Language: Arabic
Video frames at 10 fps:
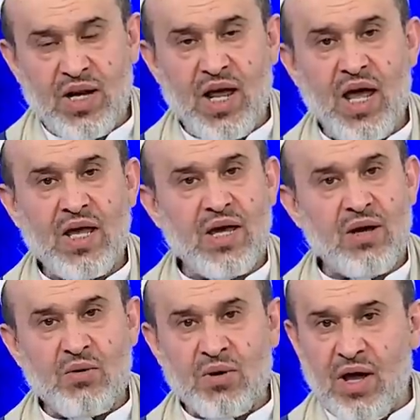لا هي
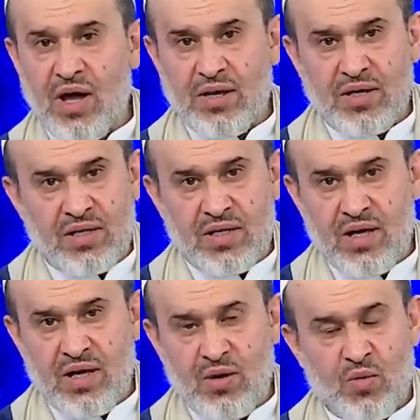
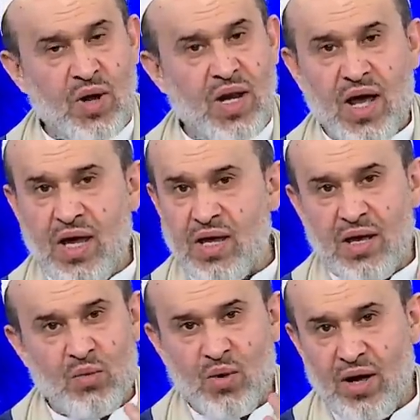قرآنية ولا
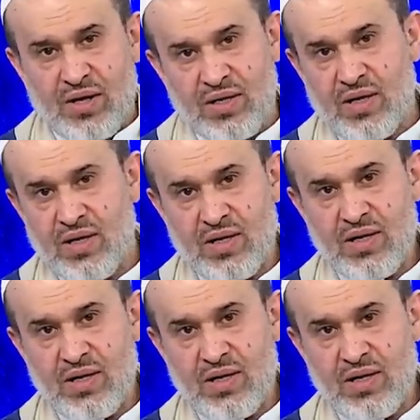هي روائية